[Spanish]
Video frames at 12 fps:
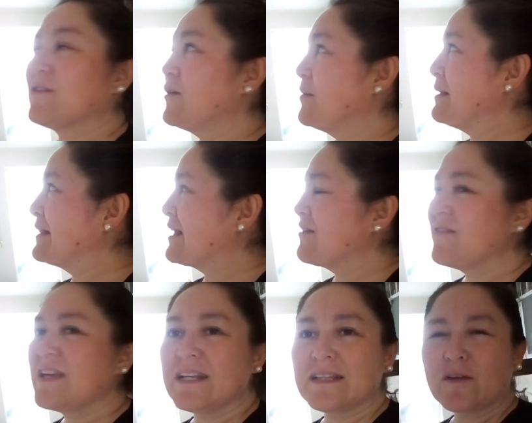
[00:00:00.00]
Tengo que pintar
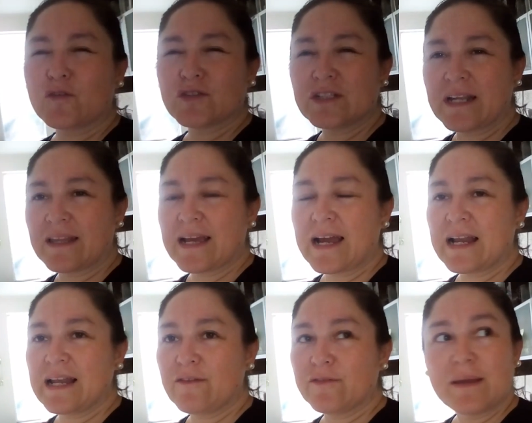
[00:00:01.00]
bien esta cocina,
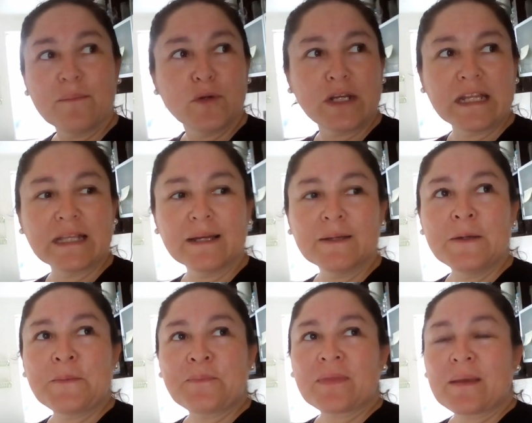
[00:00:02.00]
dejarla bien bonita
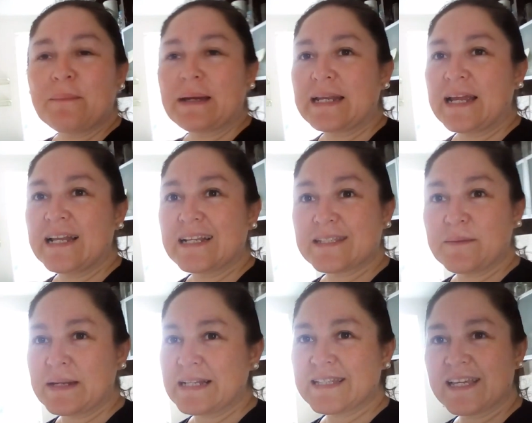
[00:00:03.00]
para en la
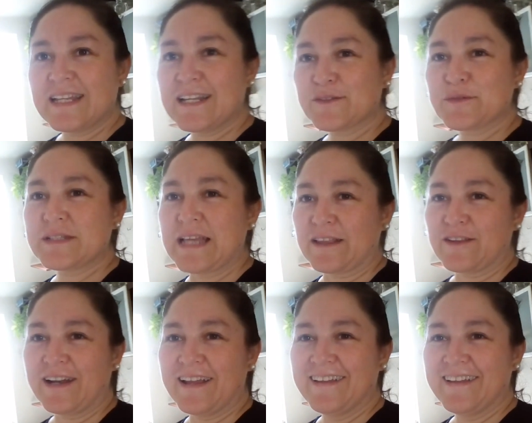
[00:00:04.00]
semana seguir ensuciándola.